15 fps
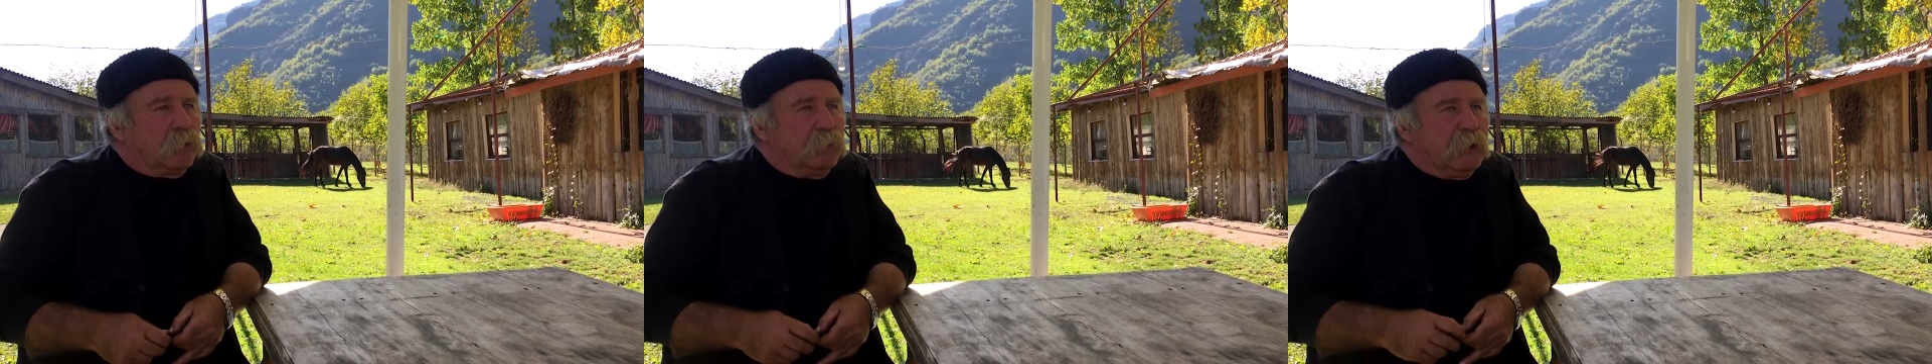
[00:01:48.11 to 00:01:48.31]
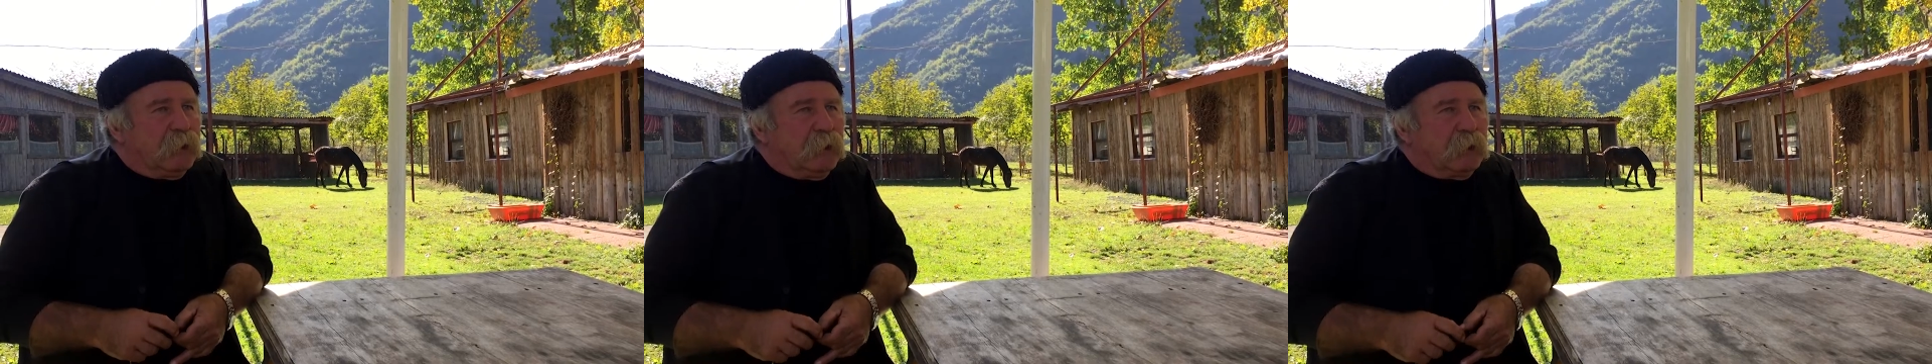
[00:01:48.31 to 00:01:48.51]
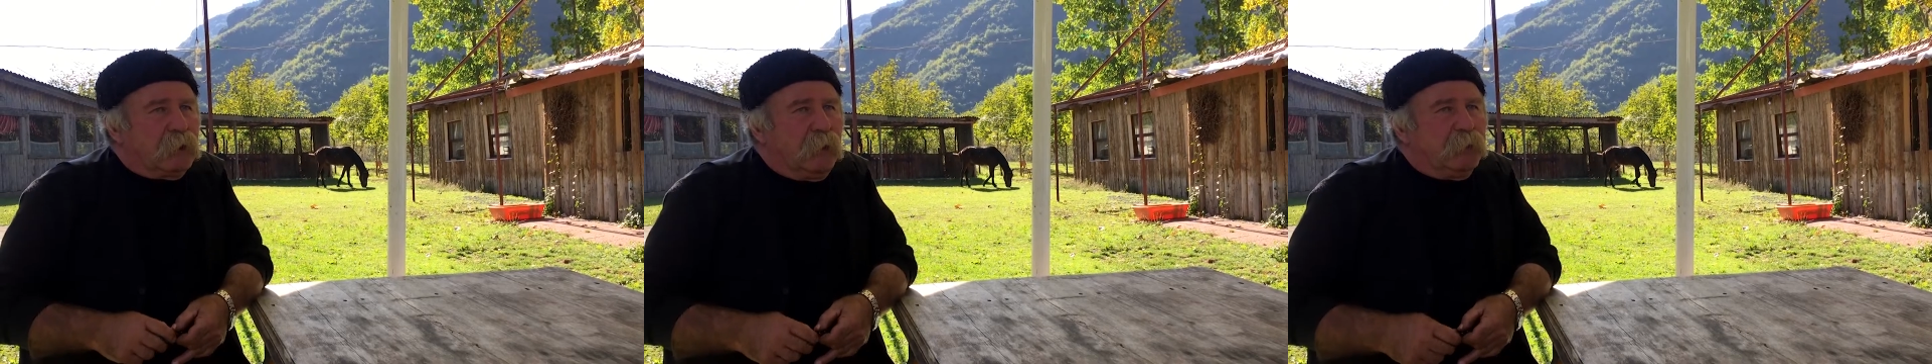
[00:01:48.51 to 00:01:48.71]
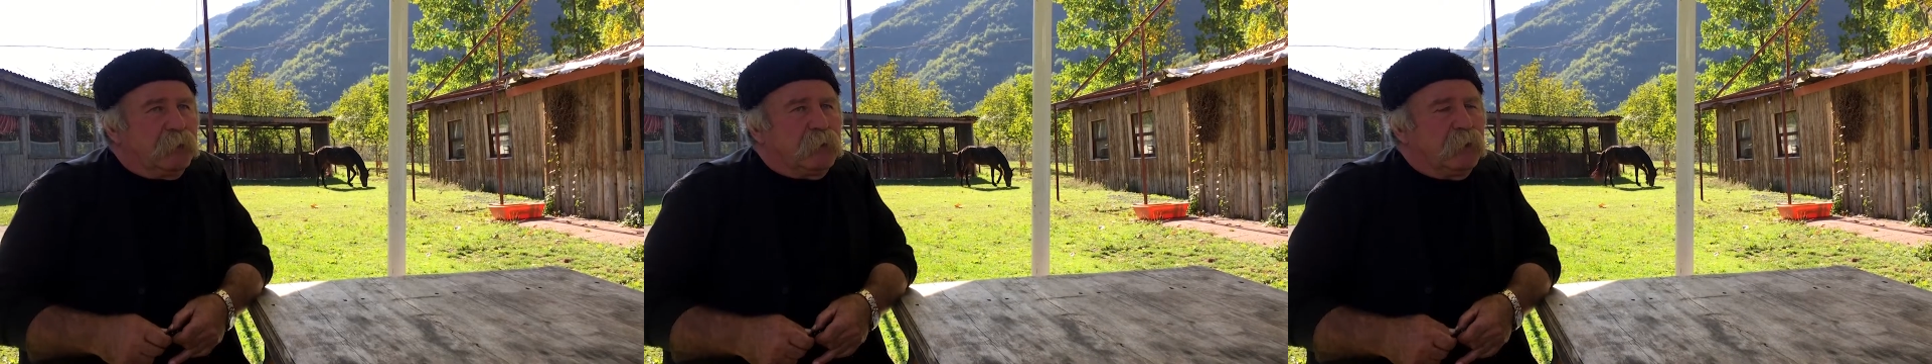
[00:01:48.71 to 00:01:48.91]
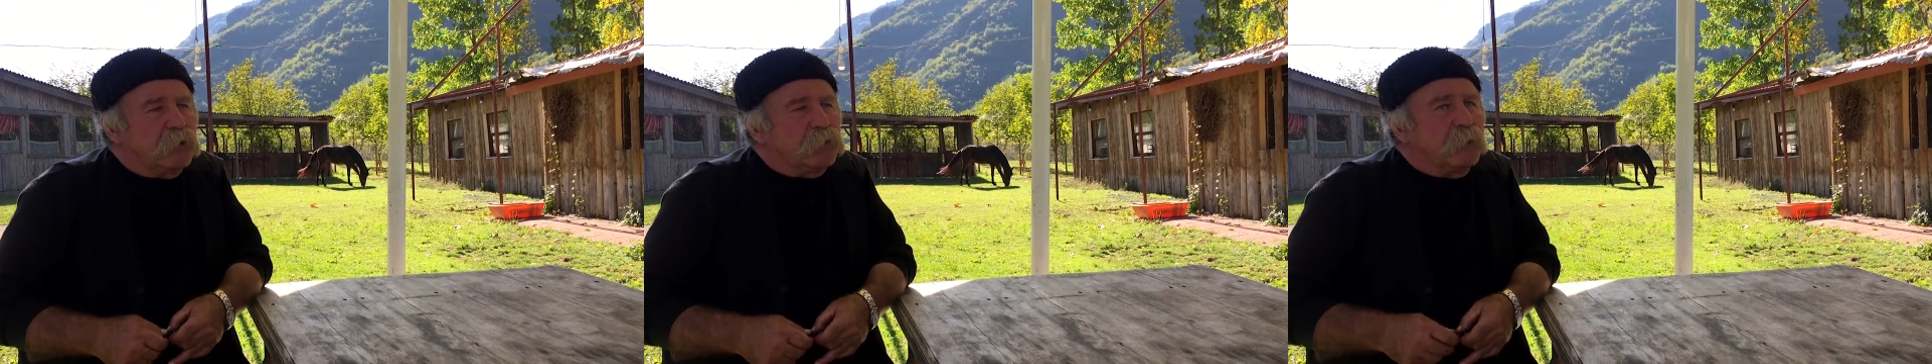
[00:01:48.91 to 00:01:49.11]
görmeden
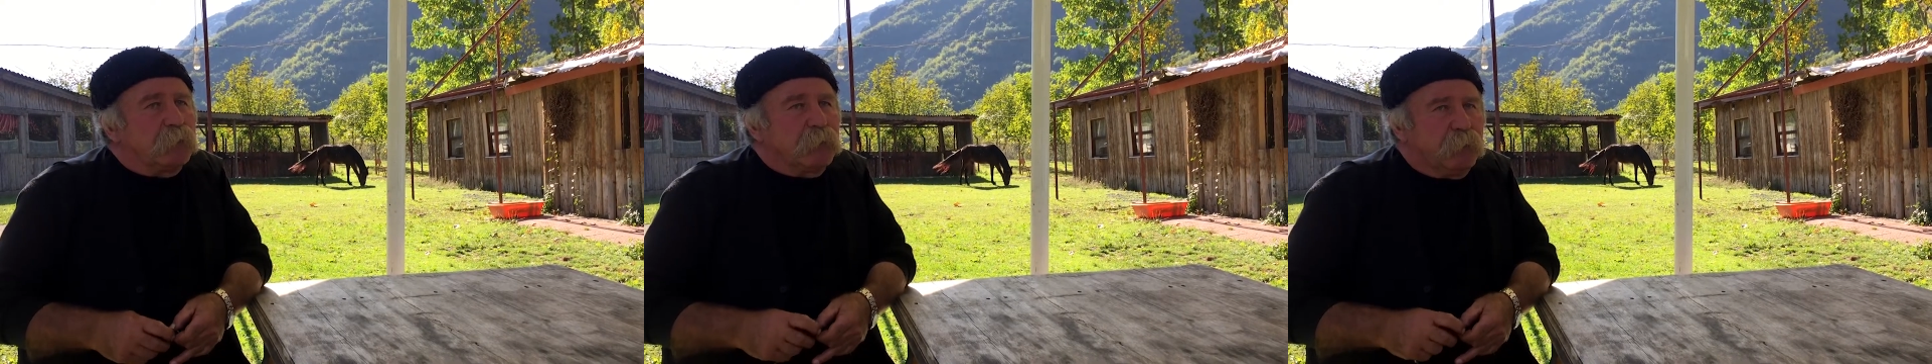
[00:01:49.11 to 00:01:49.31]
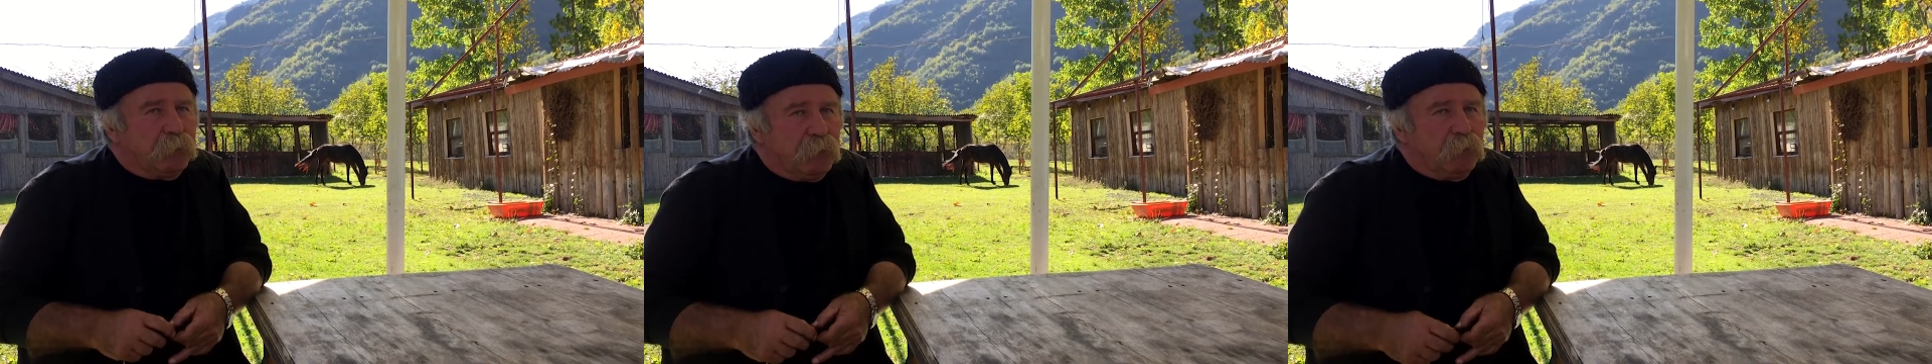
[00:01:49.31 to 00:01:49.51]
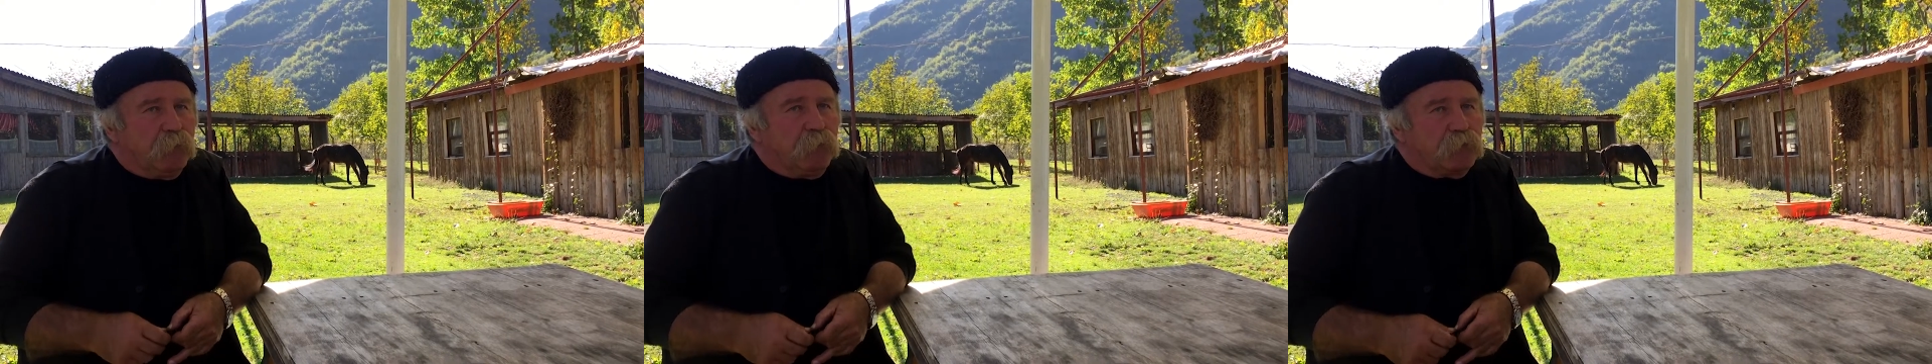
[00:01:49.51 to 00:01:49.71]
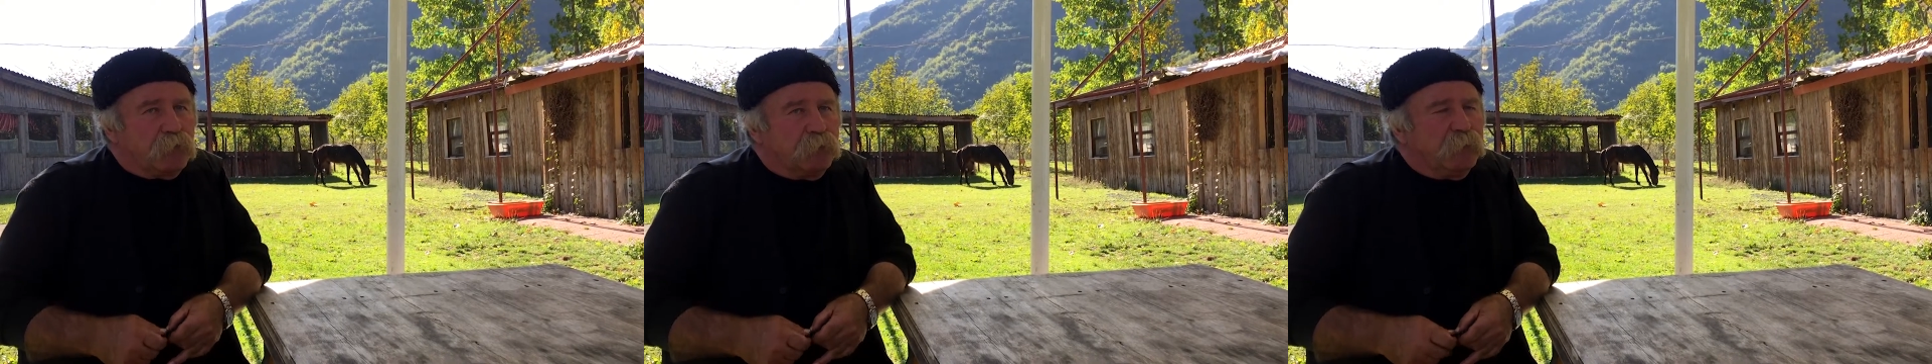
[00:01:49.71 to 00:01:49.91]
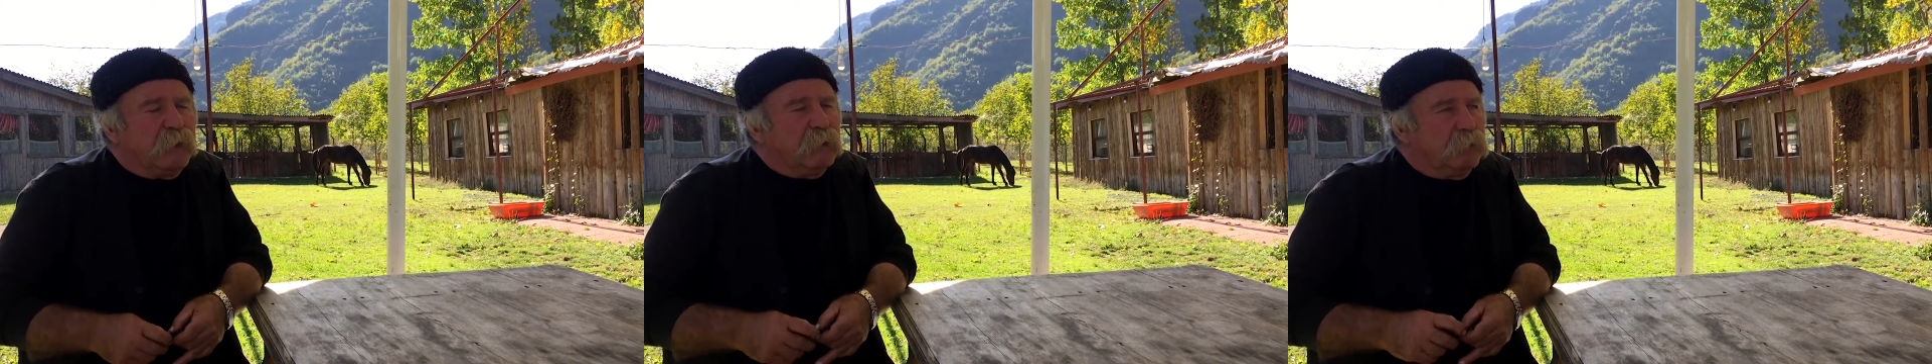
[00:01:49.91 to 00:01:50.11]
tabi tercüme etmeyi
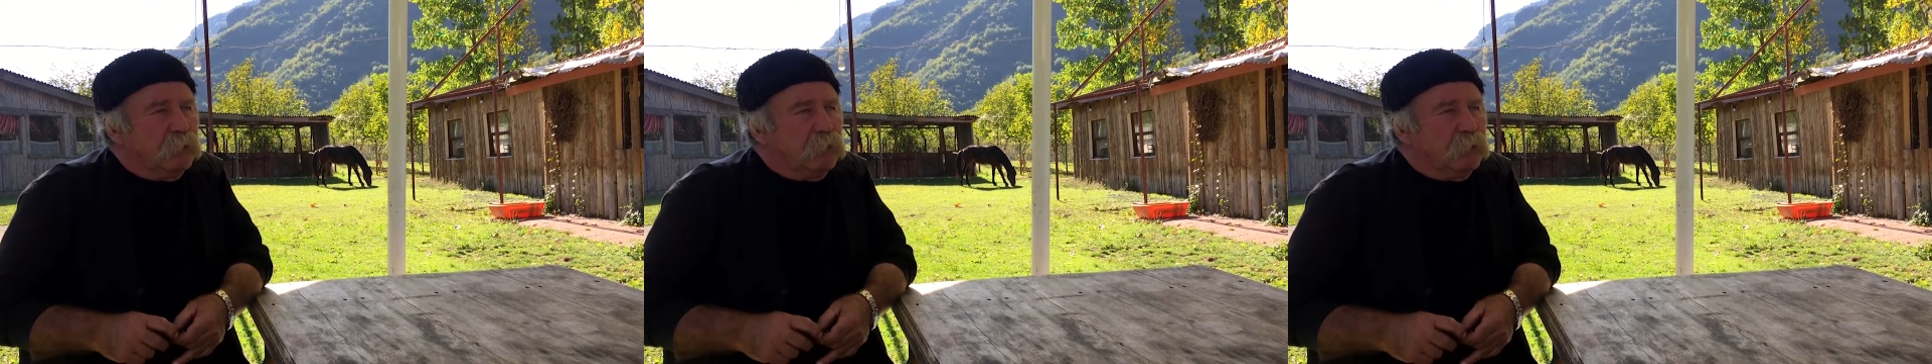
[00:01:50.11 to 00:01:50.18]
bilmiyorsunuz.